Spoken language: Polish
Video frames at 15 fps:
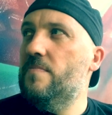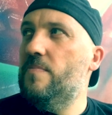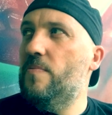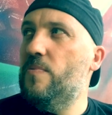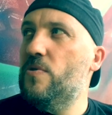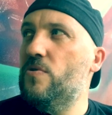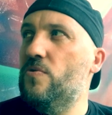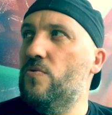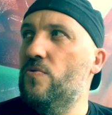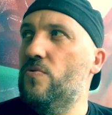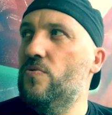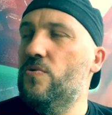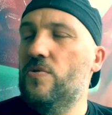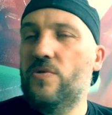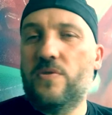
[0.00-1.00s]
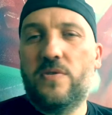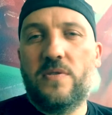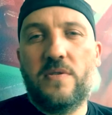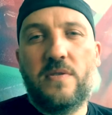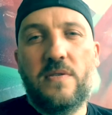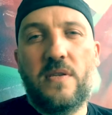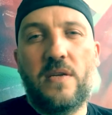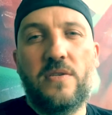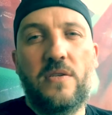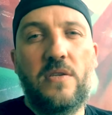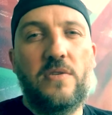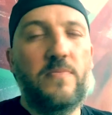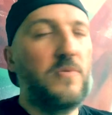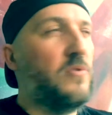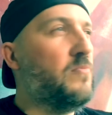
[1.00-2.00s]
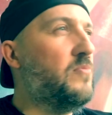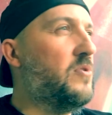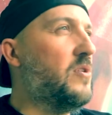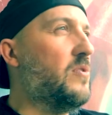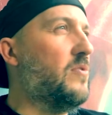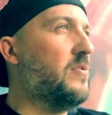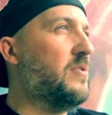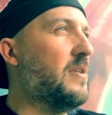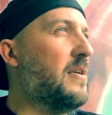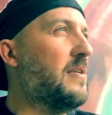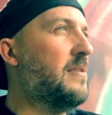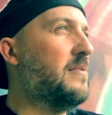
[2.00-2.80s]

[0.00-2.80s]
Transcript: po prostu już straciliśmy tą dzikość, tak?